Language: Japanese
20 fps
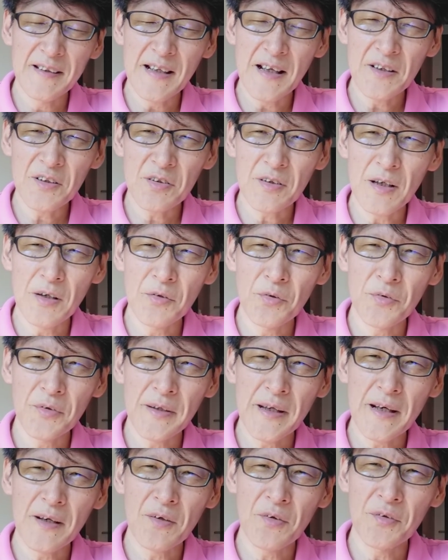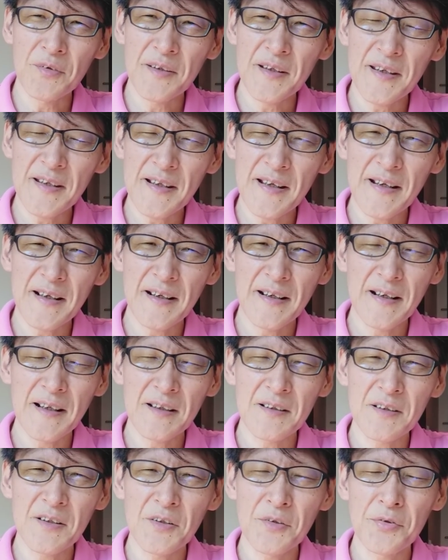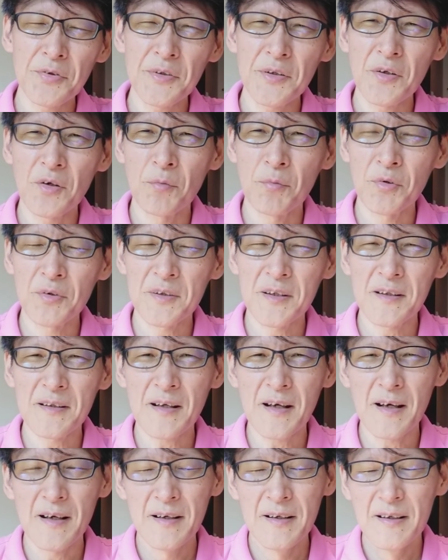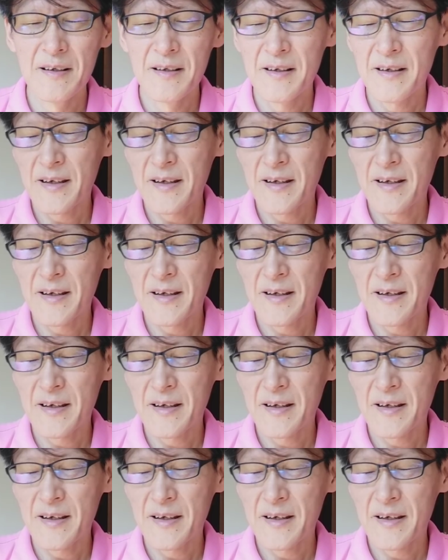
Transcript: なんとかこの結婚できないかなっていうふうに思ってた、